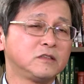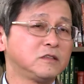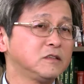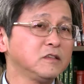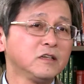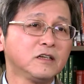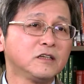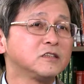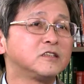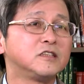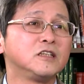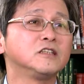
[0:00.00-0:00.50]

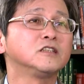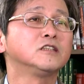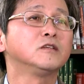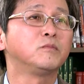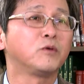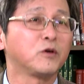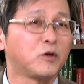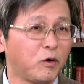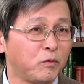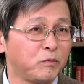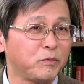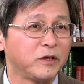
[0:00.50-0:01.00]
这个其实是
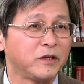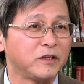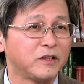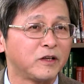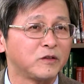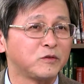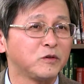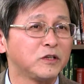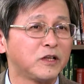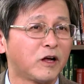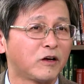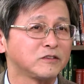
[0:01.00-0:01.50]
不公平
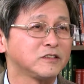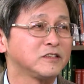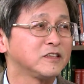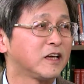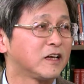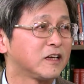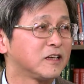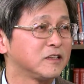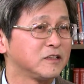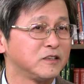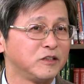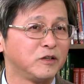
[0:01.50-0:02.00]
的，对老师
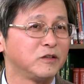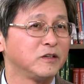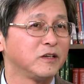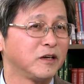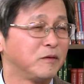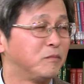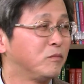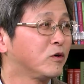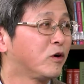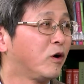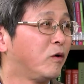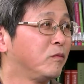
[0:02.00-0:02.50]
讲也
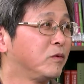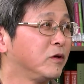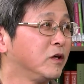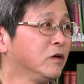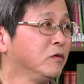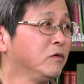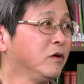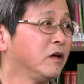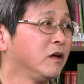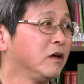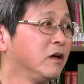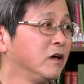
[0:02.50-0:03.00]
很不公平，
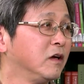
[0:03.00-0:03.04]
因为